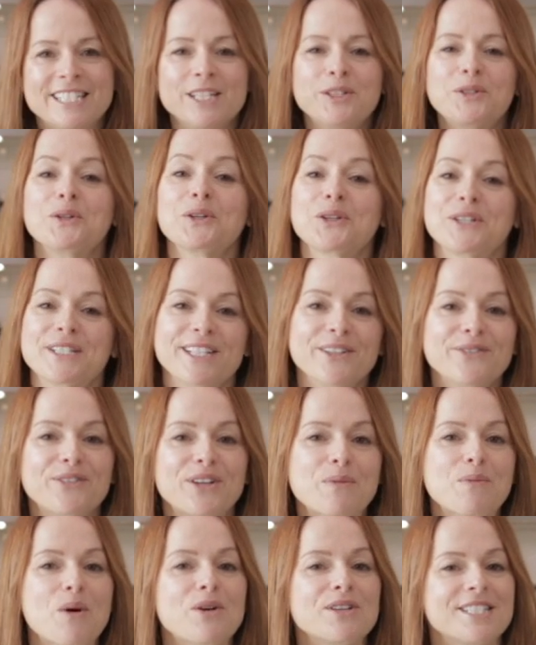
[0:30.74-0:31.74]
C'est une recette
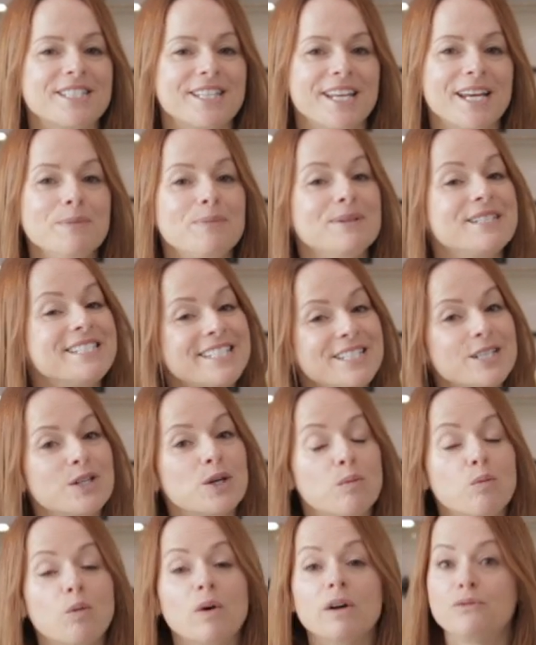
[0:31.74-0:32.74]
vraiment simple. Si,
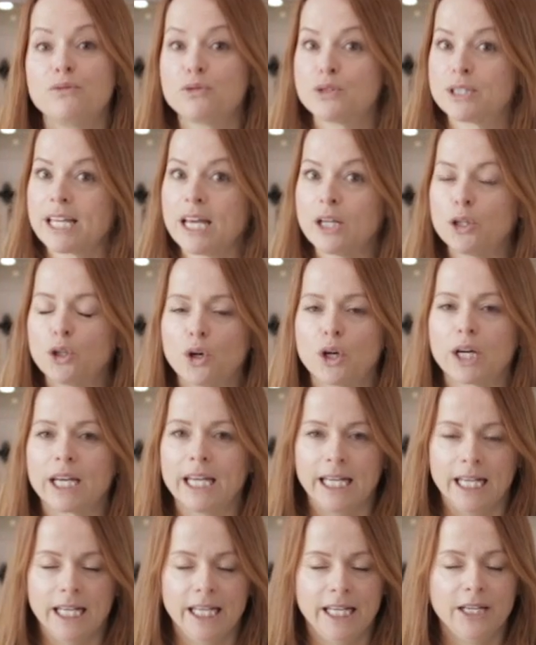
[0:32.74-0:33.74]
comme moi, vous
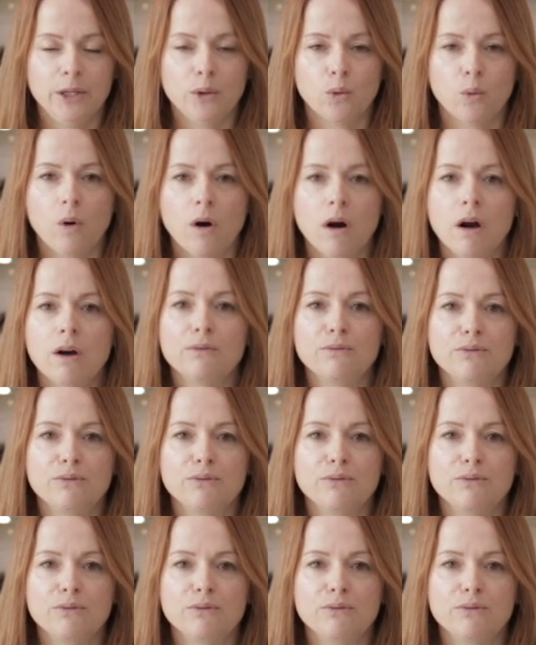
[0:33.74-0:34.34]
adorez les noix,